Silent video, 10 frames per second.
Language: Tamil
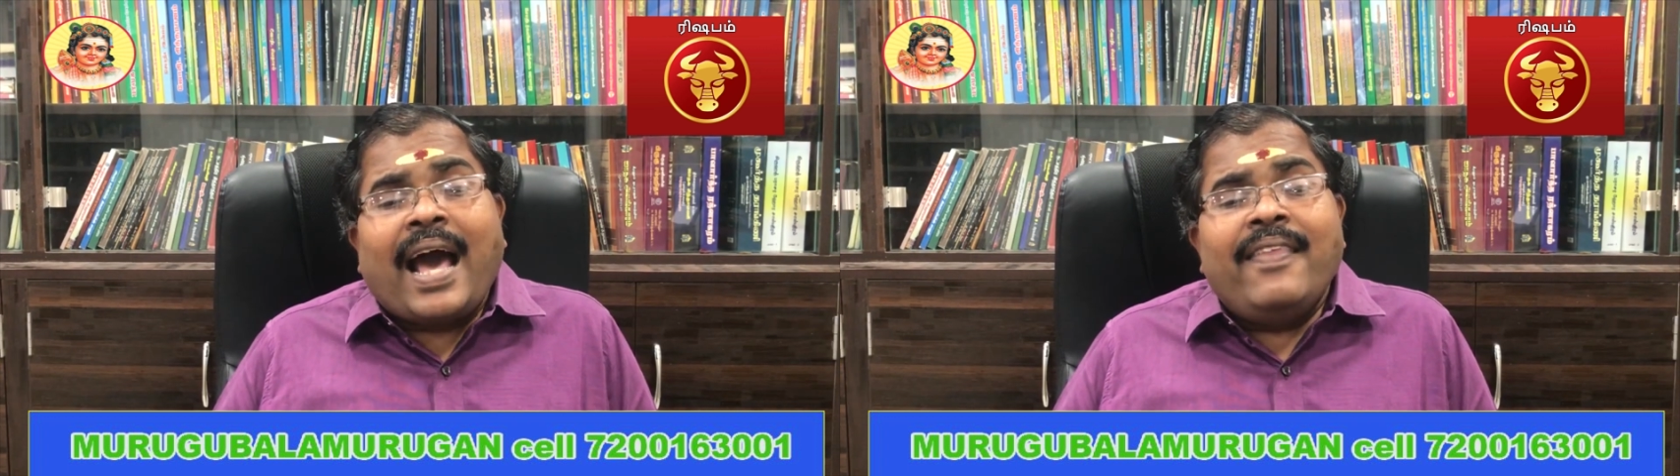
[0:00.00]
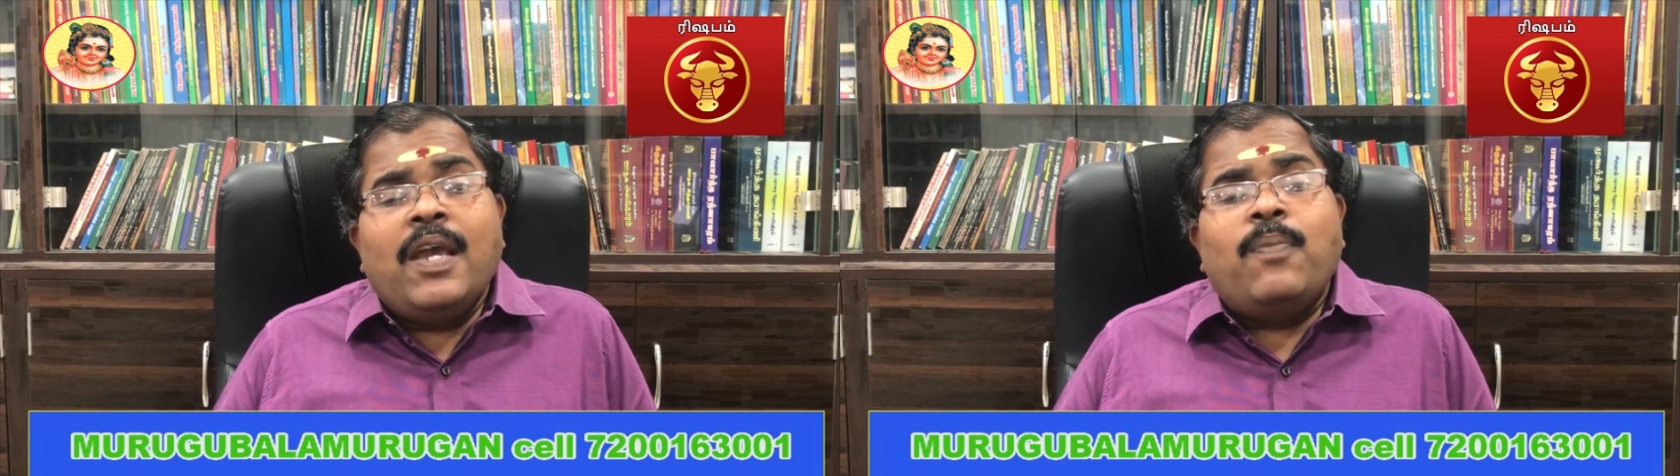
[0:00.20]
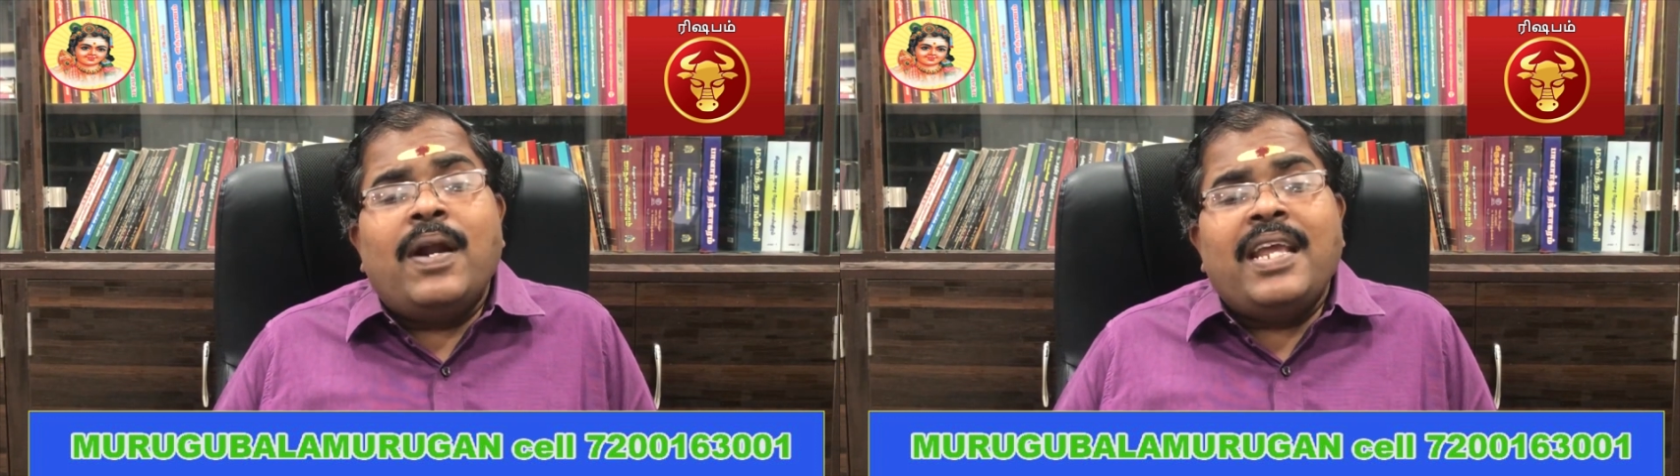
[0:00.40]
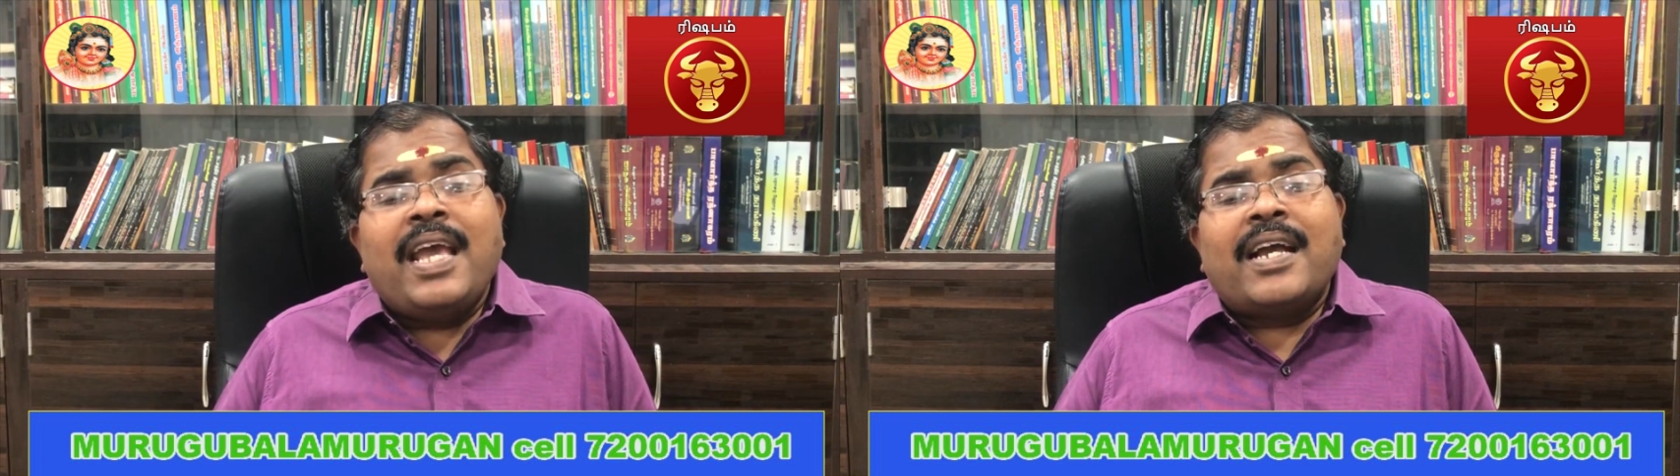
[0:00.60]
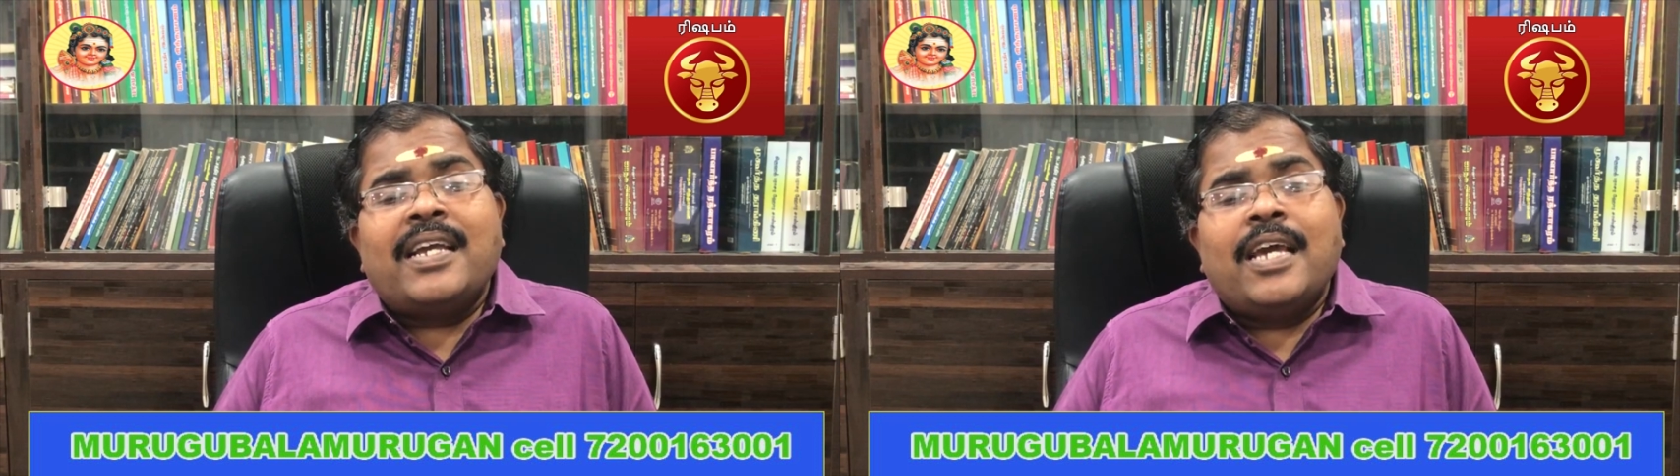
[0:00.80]

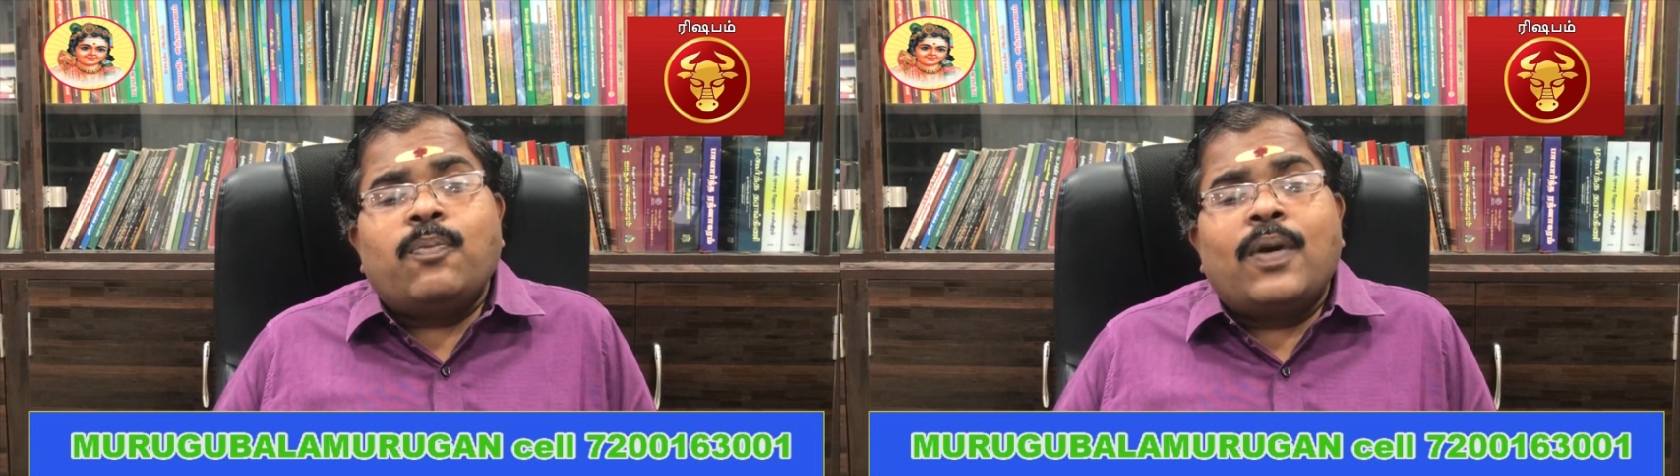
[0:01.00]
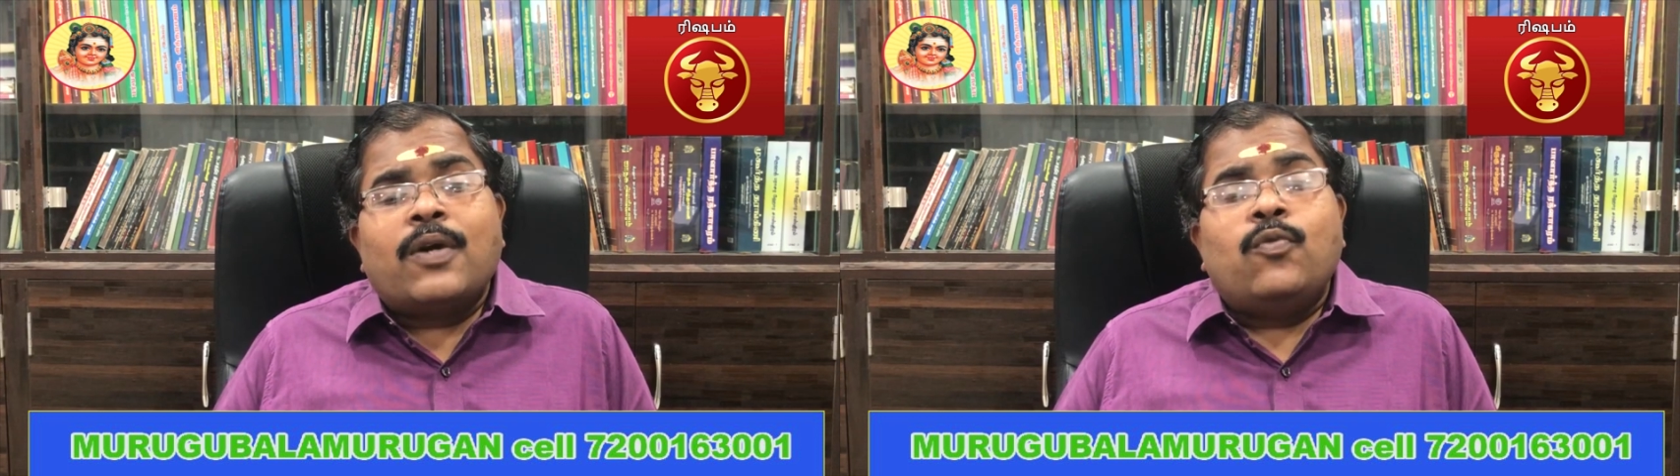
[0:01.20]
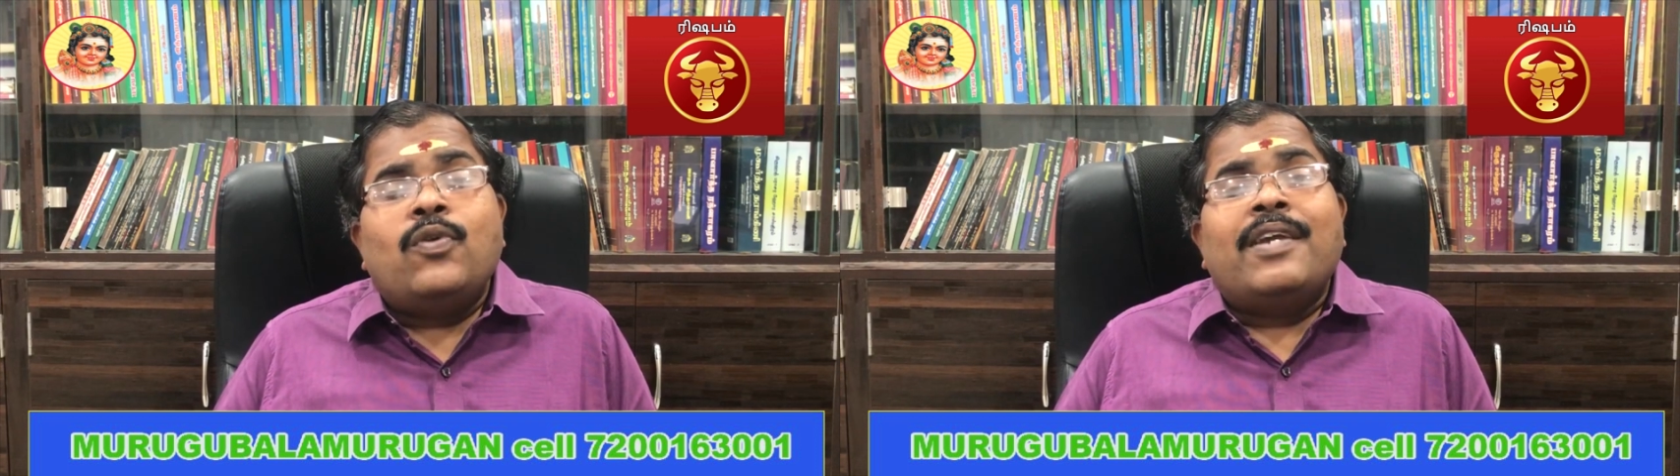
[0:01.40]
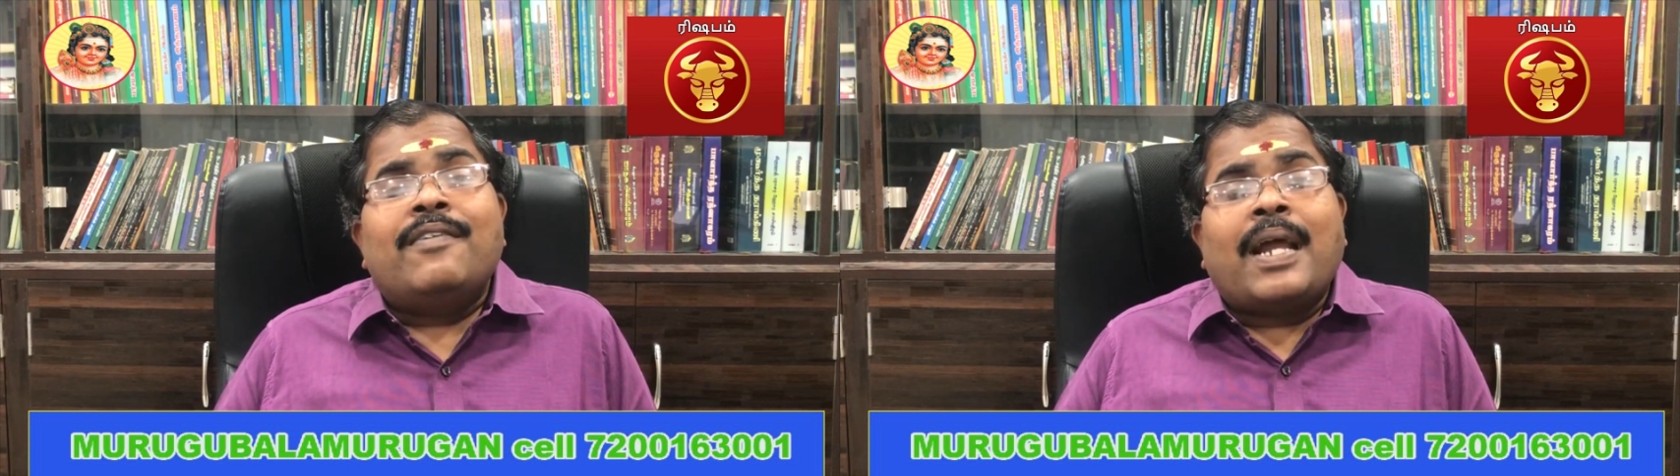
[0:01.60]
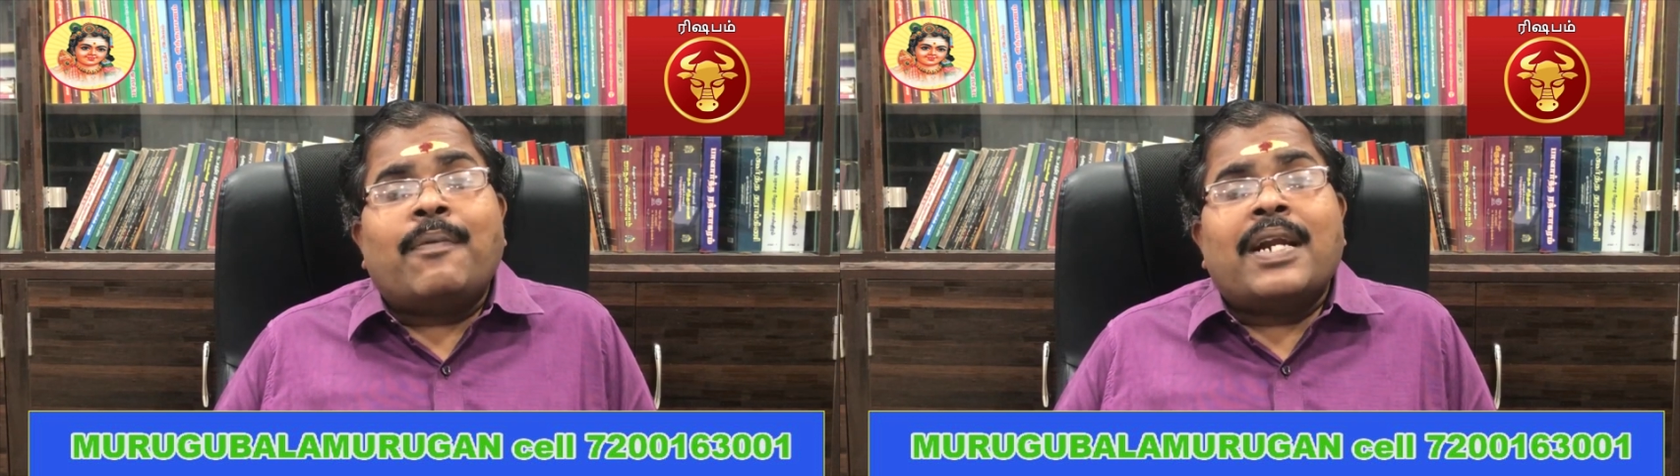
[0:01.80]
அதிகப்படியாக ஏற்படக்கூடிய
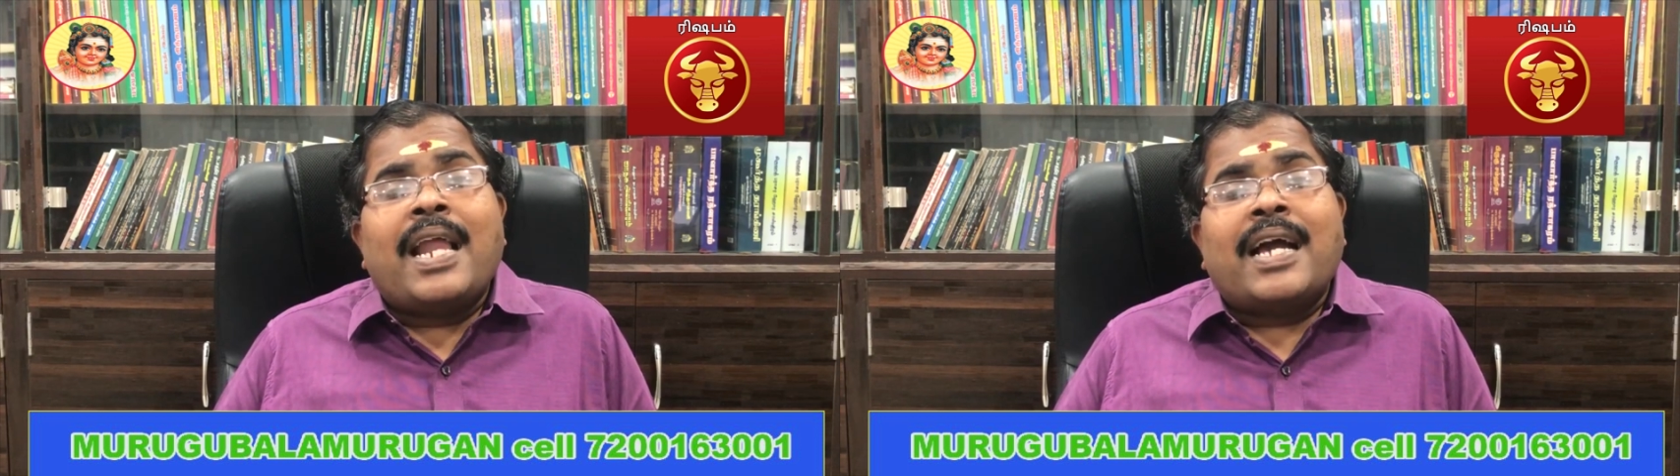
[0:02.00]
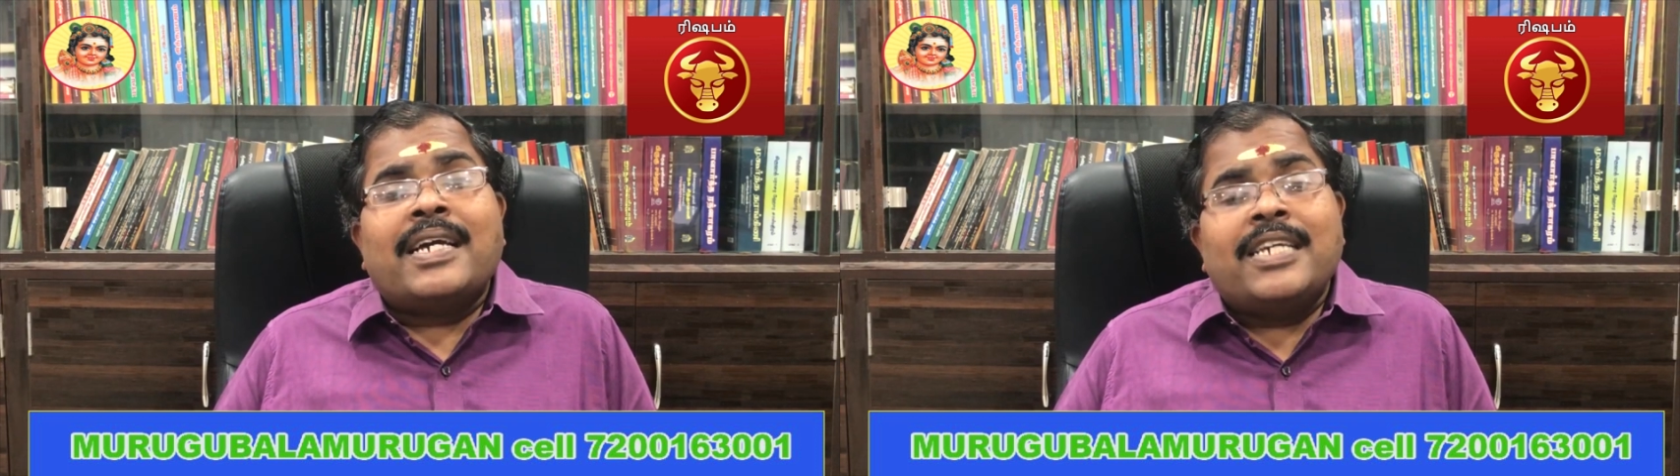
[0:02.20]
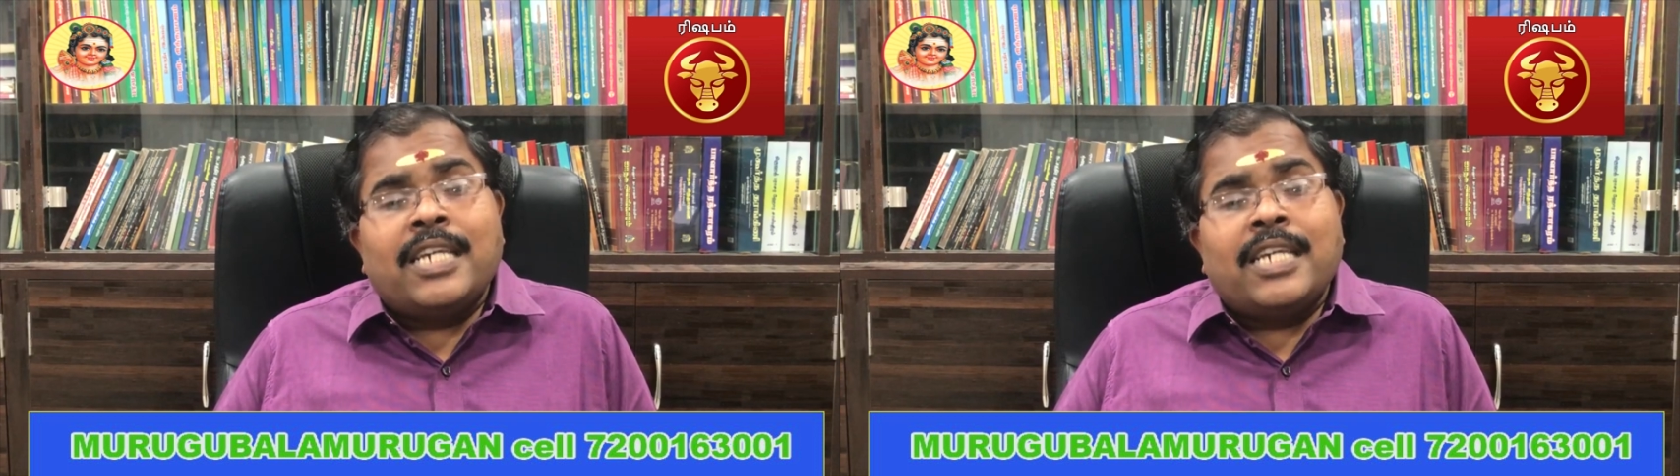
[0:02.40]
நபர்களாக